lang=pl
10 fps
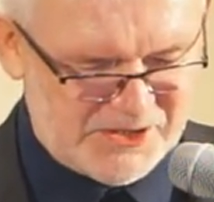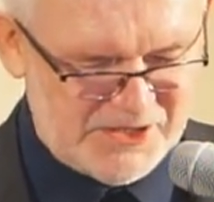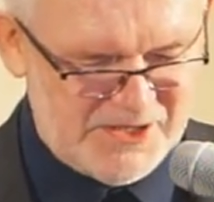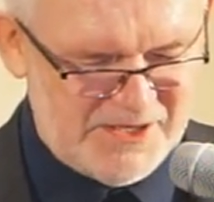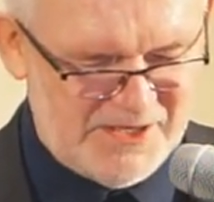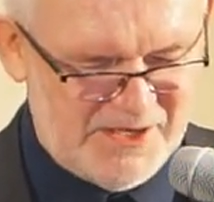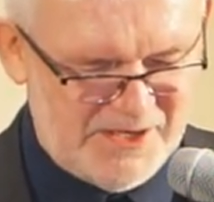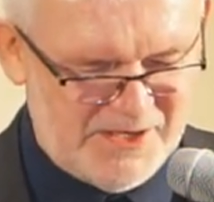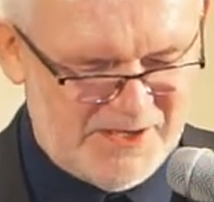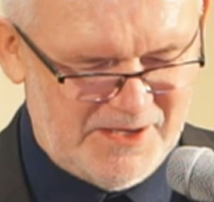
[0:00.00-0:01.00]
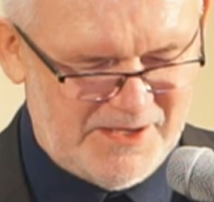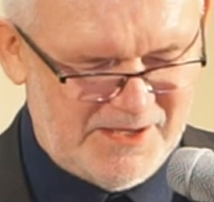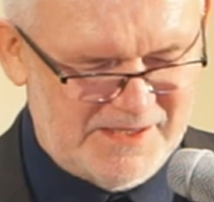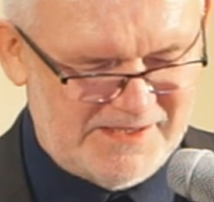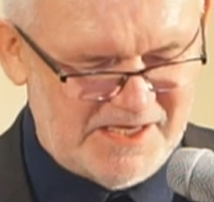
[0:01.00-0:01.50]
czy
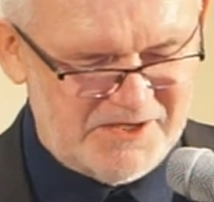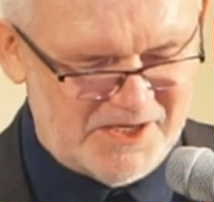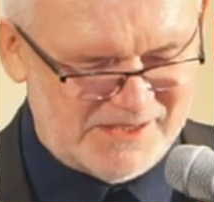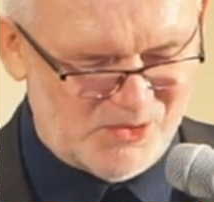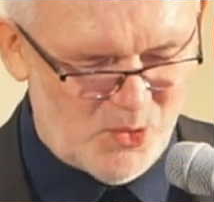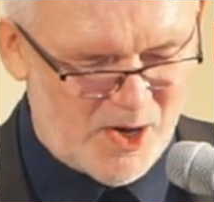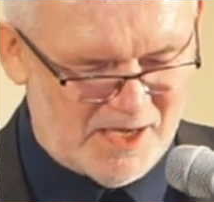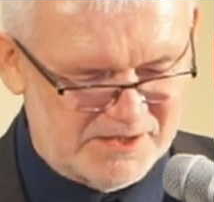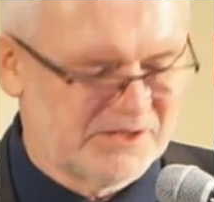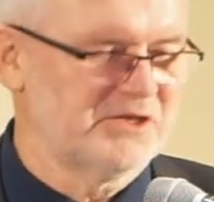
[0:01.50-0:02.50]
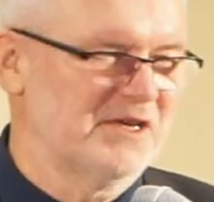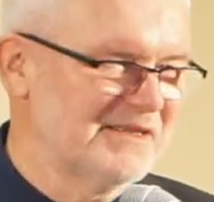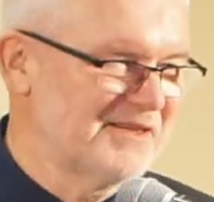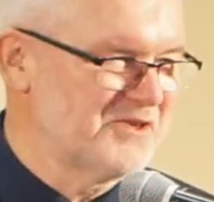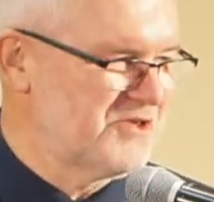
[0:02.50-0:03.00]
chcecie słuchać, czy
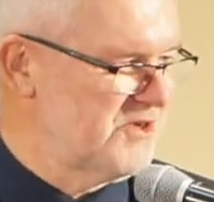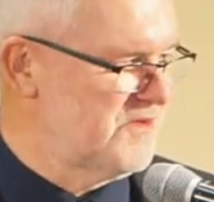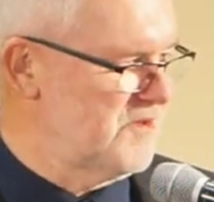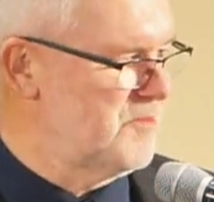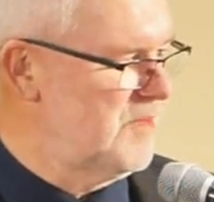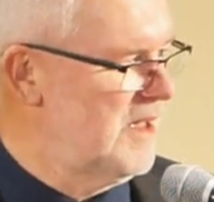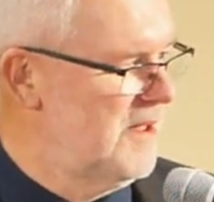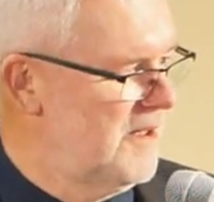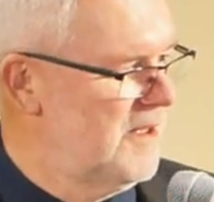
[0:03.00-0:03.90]
jesteście tym